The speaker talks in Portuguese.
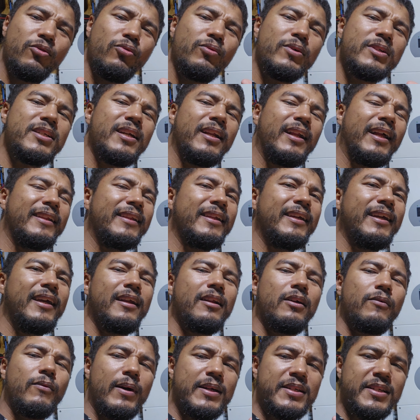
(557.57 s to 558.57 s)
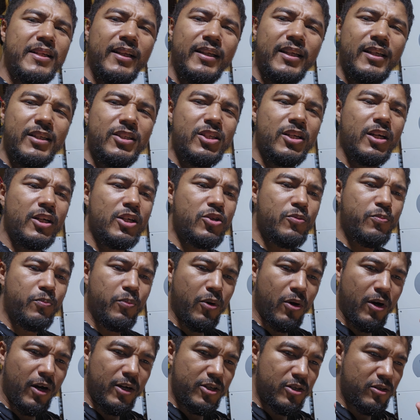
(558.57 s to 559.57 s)
duas geladeiras, uma geladeira de grande
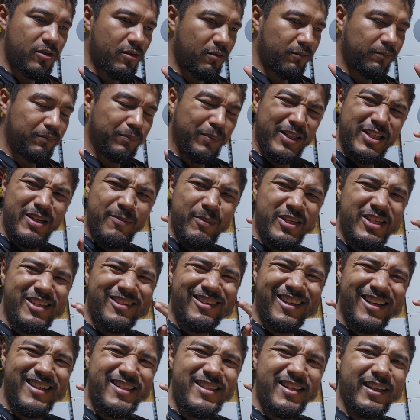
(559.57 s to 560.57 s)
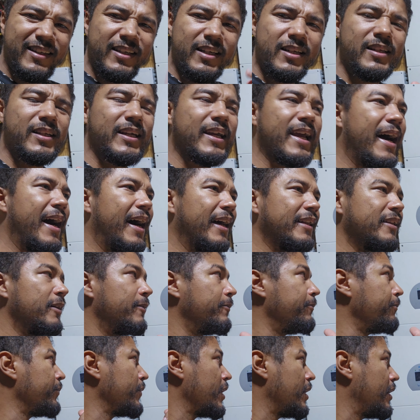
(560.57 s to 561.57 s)
porte, então praticamente é três geladeiras
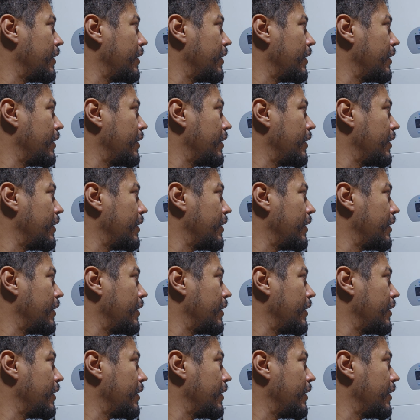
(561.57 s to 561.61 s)
ligadas,